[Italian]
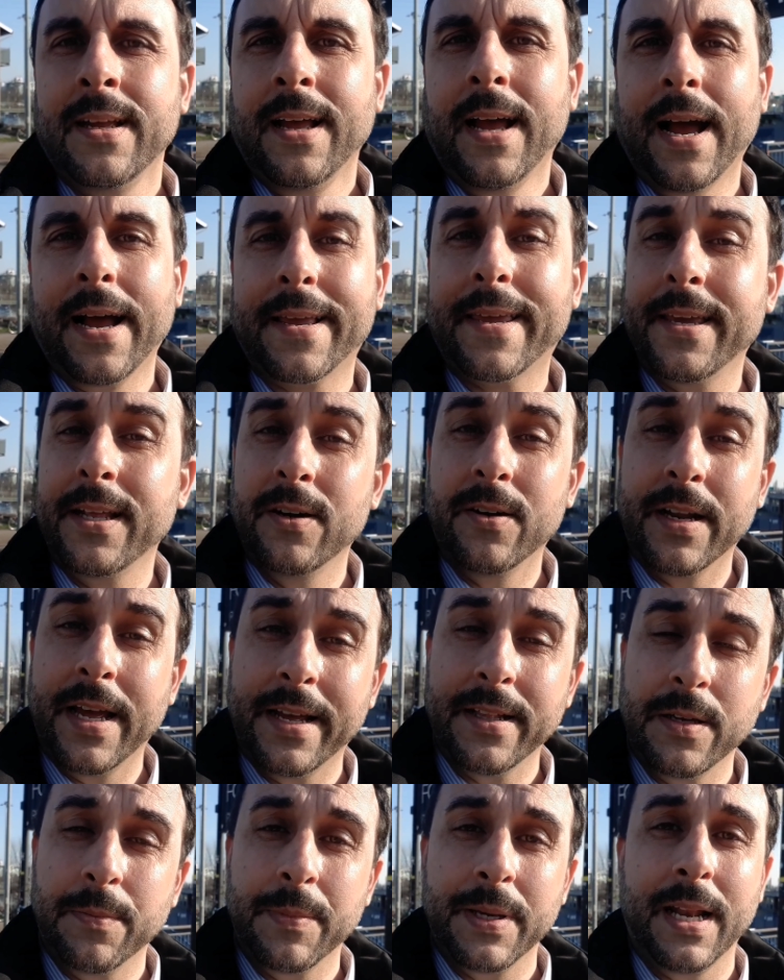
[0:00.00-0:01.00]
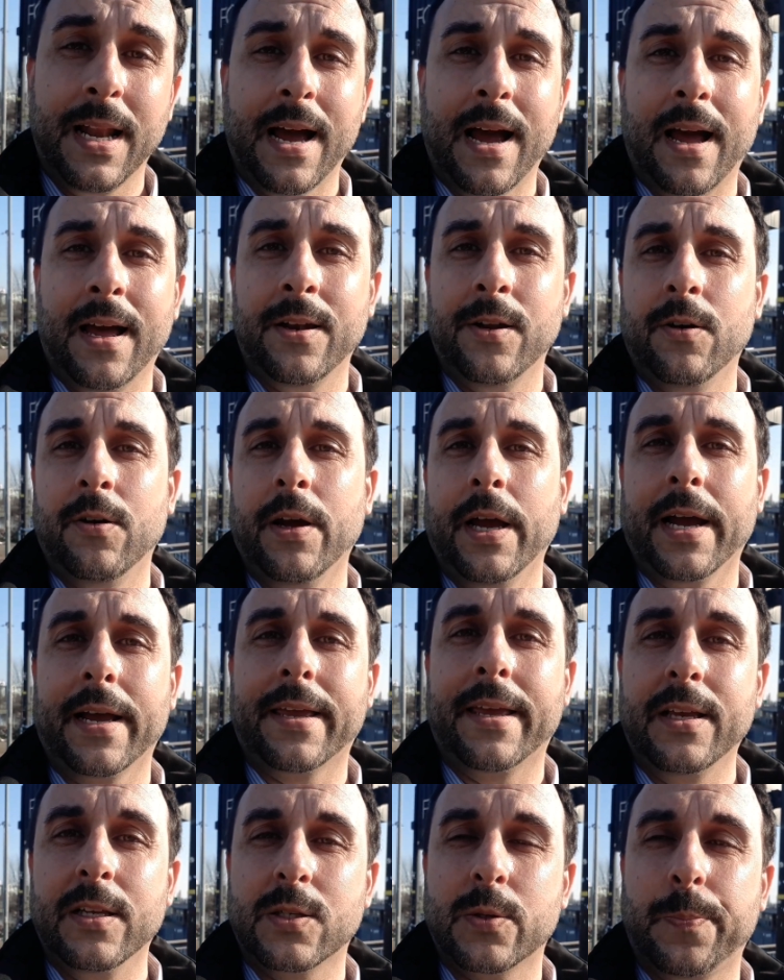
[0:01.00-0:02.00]
a chi non è di Milano e a
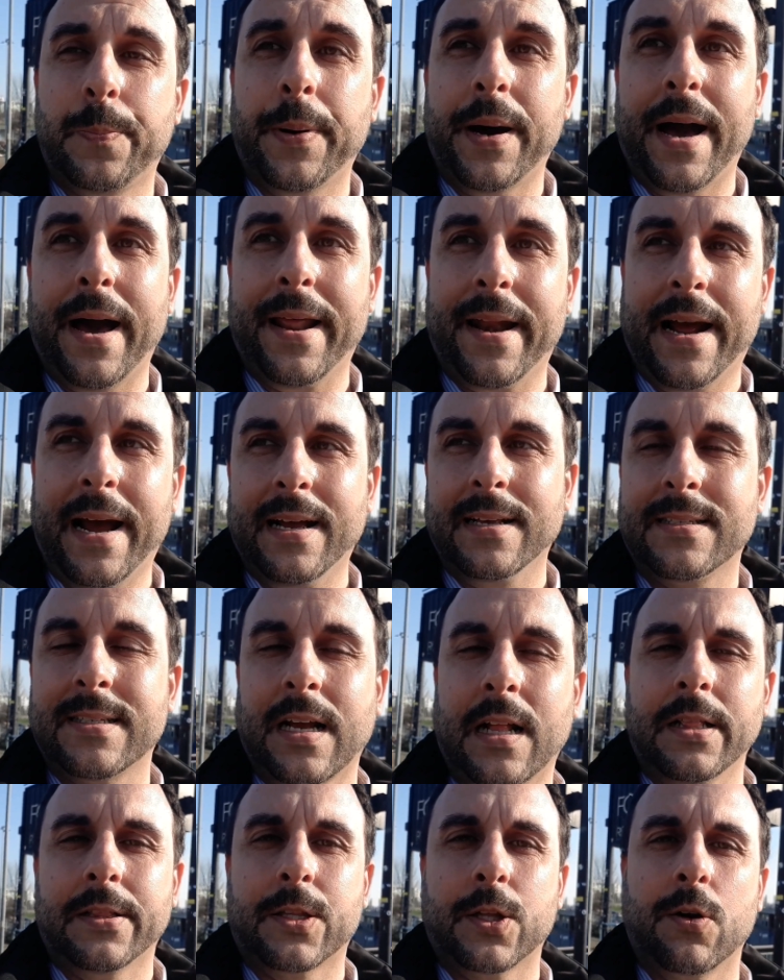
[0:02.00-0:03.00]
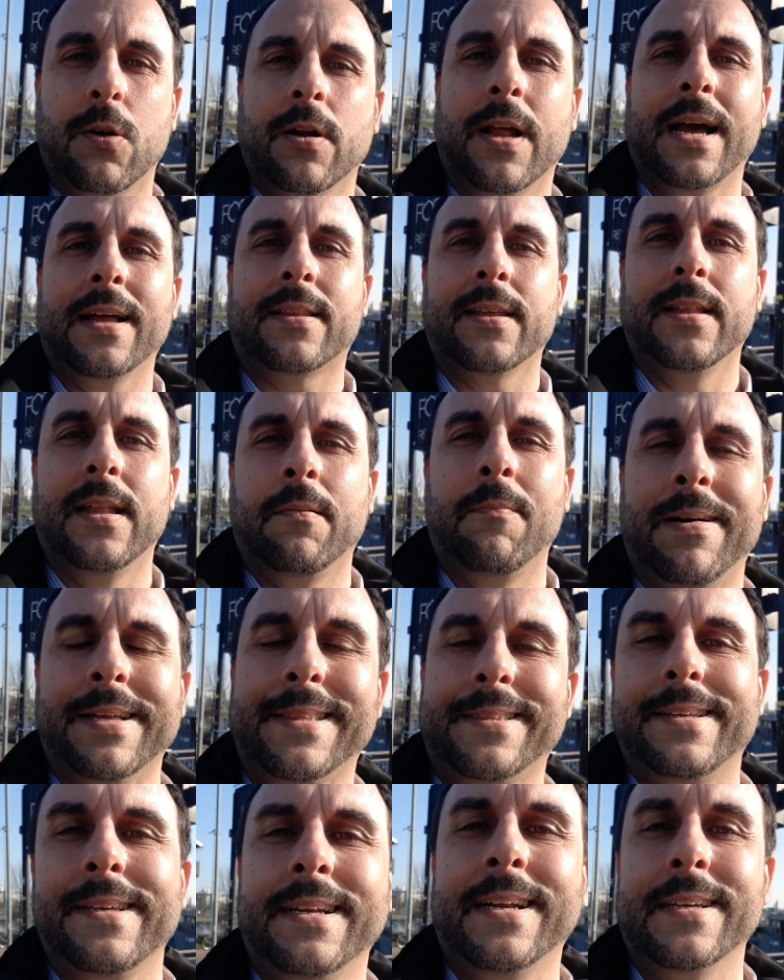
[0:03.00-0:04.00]
chi spara cialtronate da
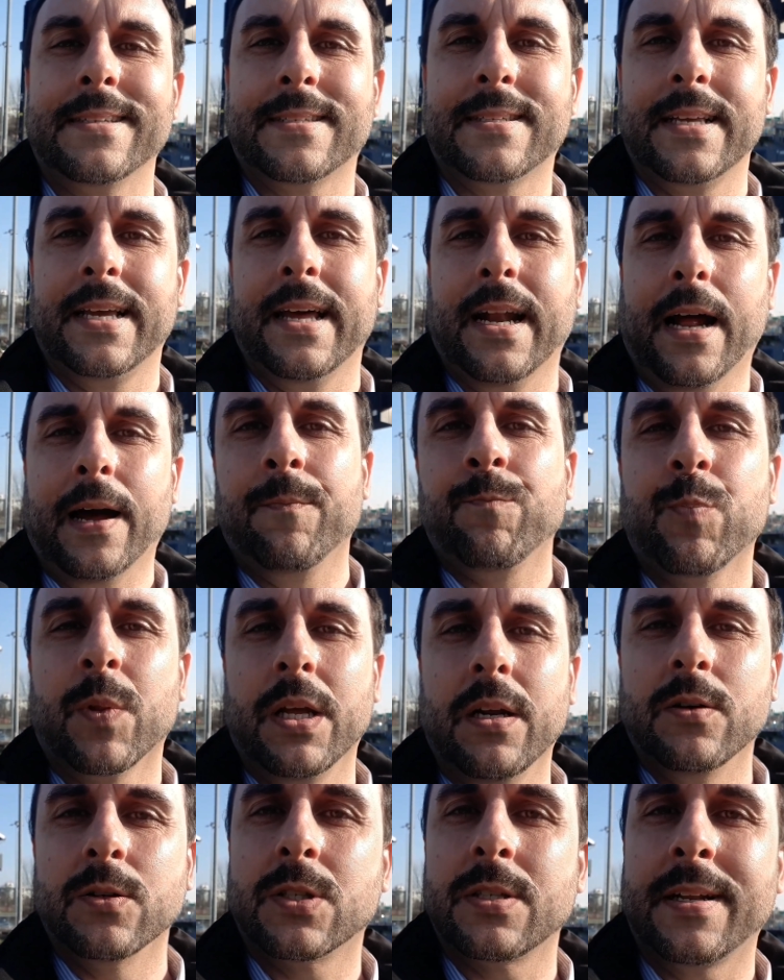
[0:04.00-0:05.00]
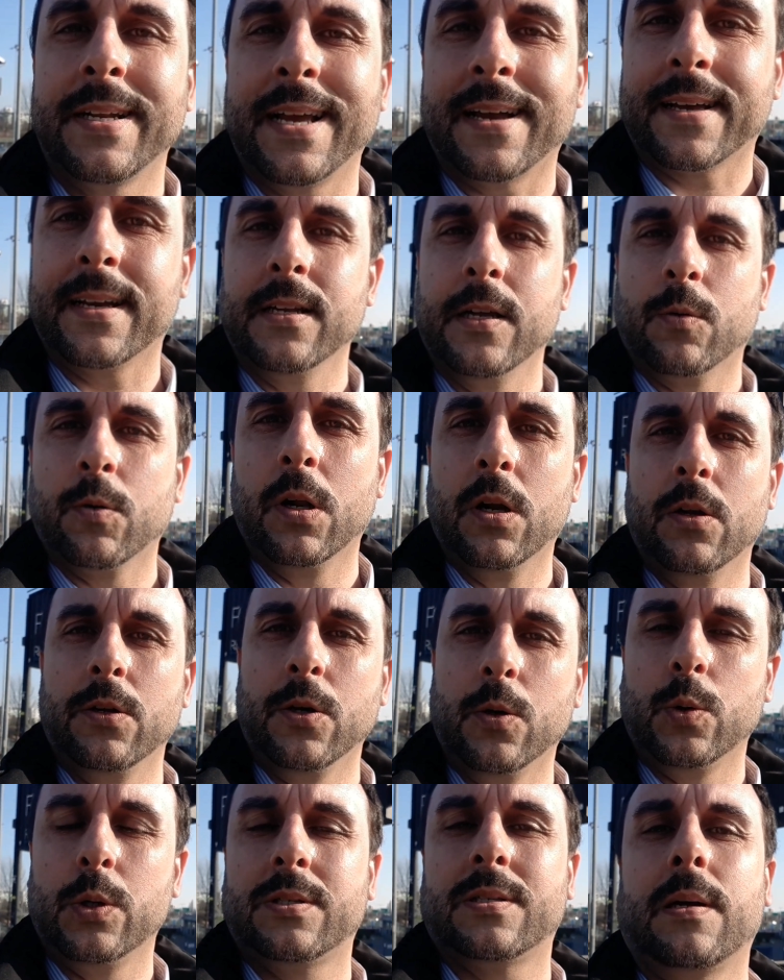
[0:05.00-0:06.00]
mattina a sera e non sa neanche di quello di
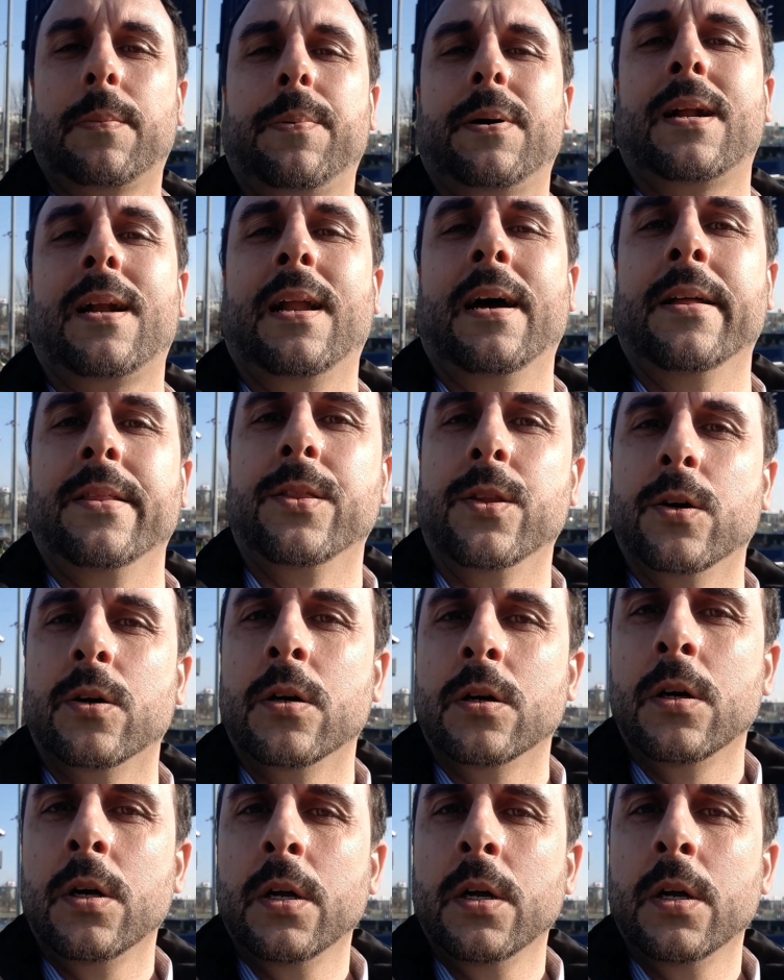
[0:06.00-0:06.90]
cui sta parlando,